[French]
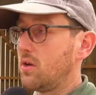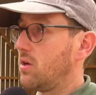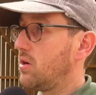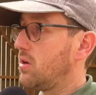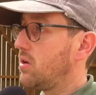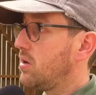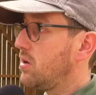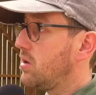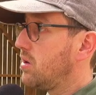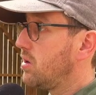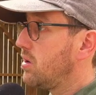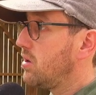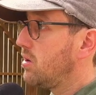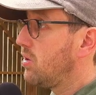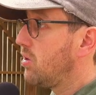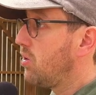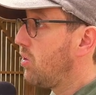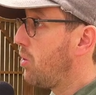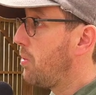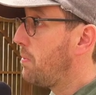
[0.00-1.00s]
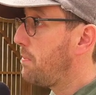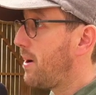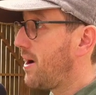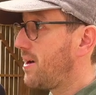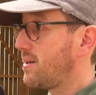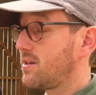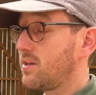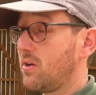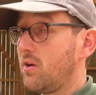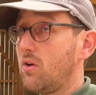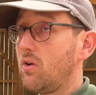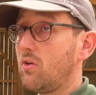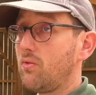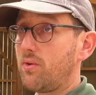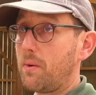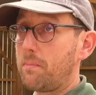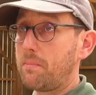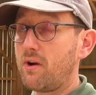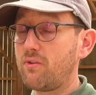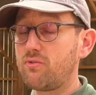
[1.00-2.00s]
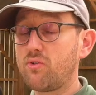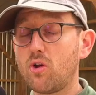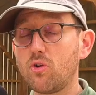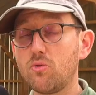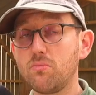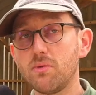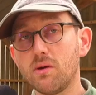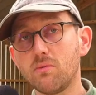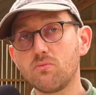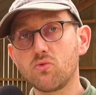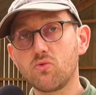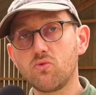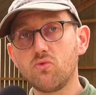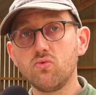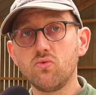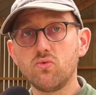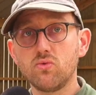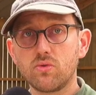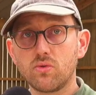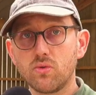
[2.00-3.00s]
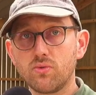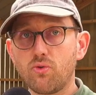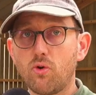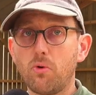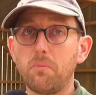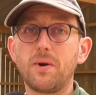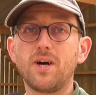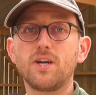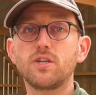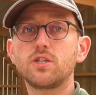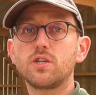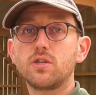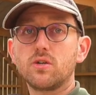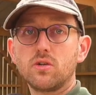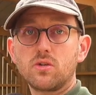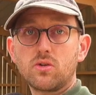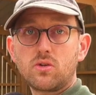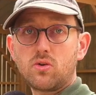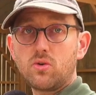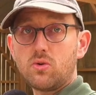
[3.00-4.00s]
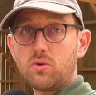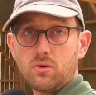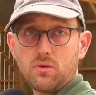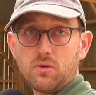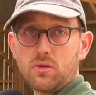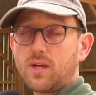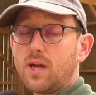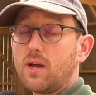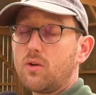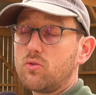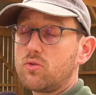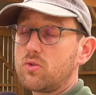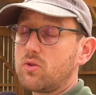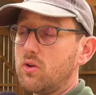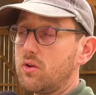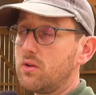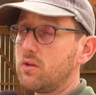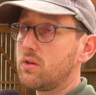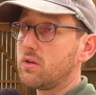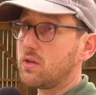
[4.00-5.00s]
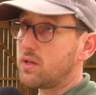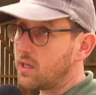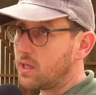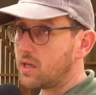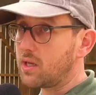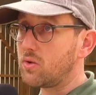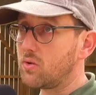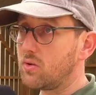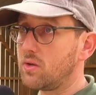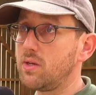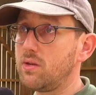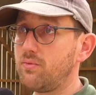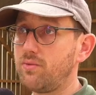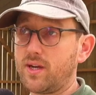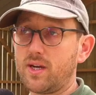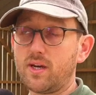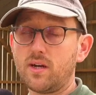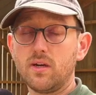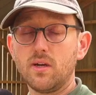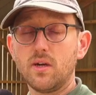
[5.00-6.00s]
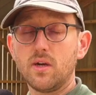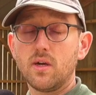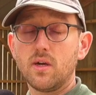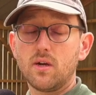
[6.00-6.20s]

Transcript: Euh, au printemps, on va pas avoir le même goût de fromage qu'à l'automne et que l'hiver.